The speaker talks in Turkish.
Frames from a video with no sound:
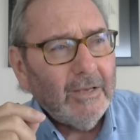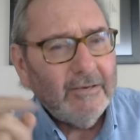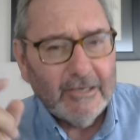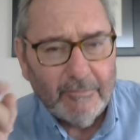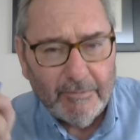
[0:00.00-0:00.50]

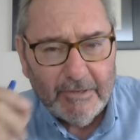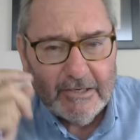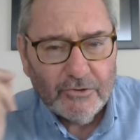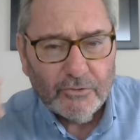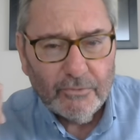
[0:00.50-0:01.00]

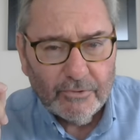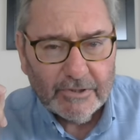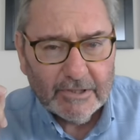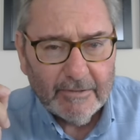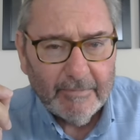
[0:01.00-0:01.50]
21.
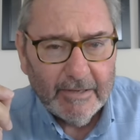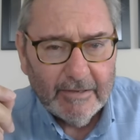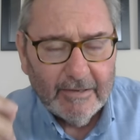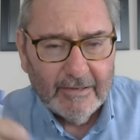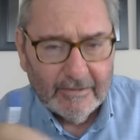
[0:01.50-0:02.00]
yüzyıl
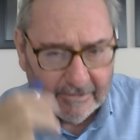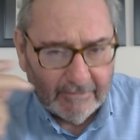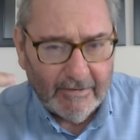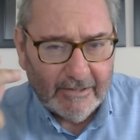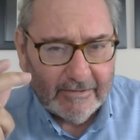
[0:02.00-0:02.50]

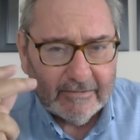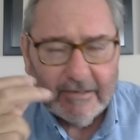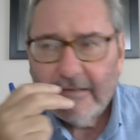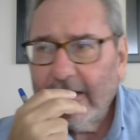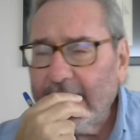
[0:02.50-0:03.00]
savaş
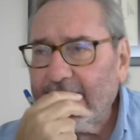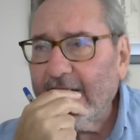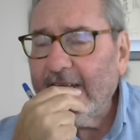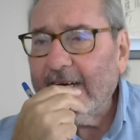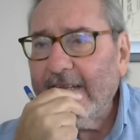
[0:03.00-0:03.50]

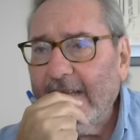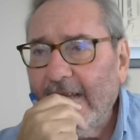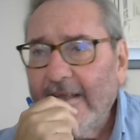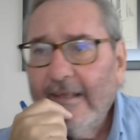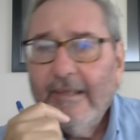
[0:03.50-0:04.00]

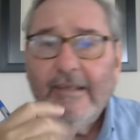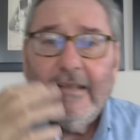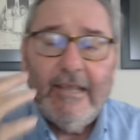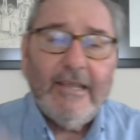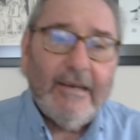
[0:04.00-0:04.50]
stratejilerinde
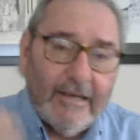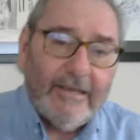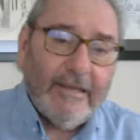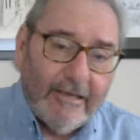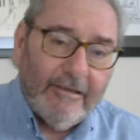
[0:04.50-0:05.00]

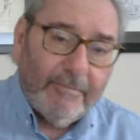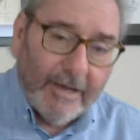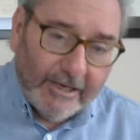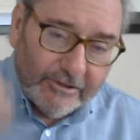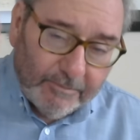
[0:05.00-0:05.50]

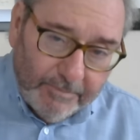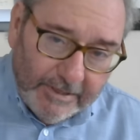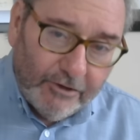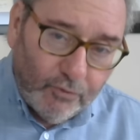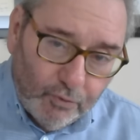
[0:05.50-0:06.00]
inanılmaz
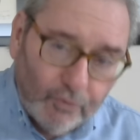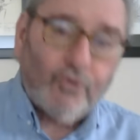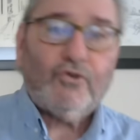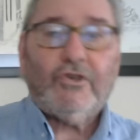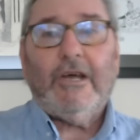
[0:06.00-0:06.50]
bir
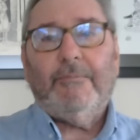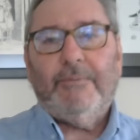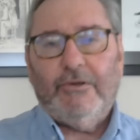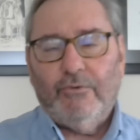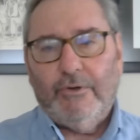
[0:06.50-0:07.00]
güç
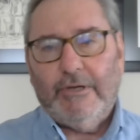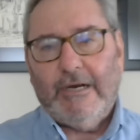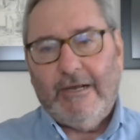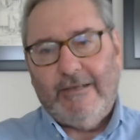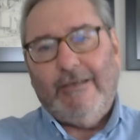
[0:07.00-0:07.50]
çarpanı
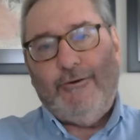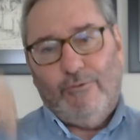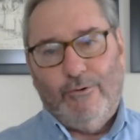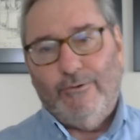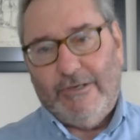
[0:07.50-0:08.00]
olarak geri
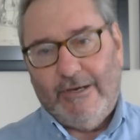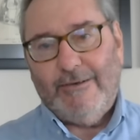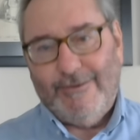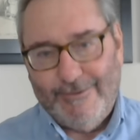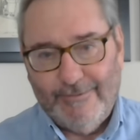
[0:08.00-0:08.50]

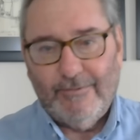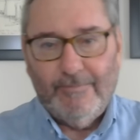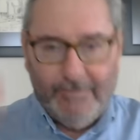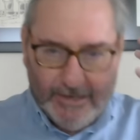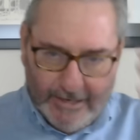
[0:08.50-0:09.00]
dönecek.
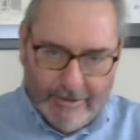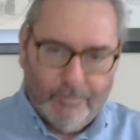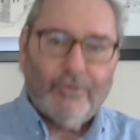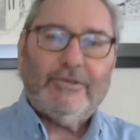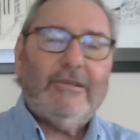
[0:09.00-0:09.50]
Yani
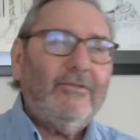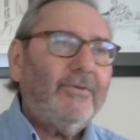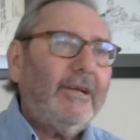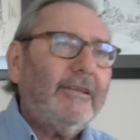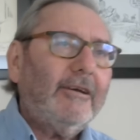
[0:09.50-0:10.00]

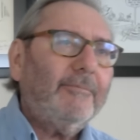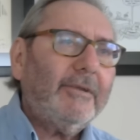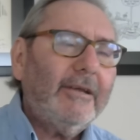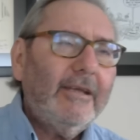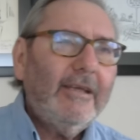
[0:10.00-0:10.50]
pozitif
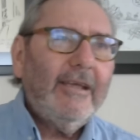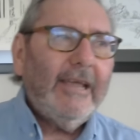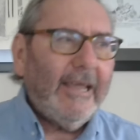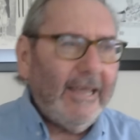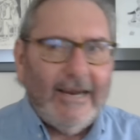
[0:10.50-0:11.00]
anlamda.
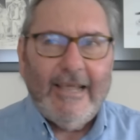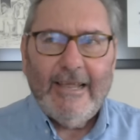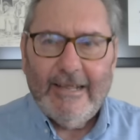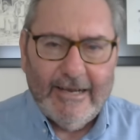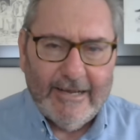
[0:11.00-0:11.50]
Hele
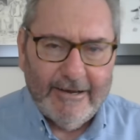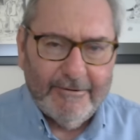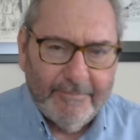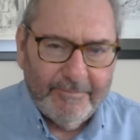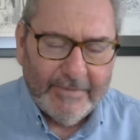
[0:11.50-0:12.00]
hele,
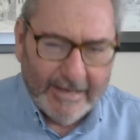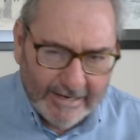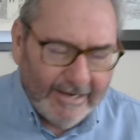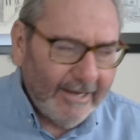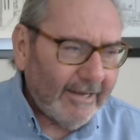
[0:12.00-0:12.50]

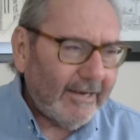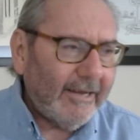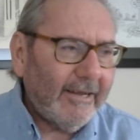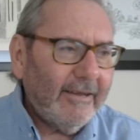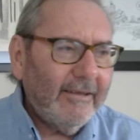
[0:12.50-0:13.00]
hele hele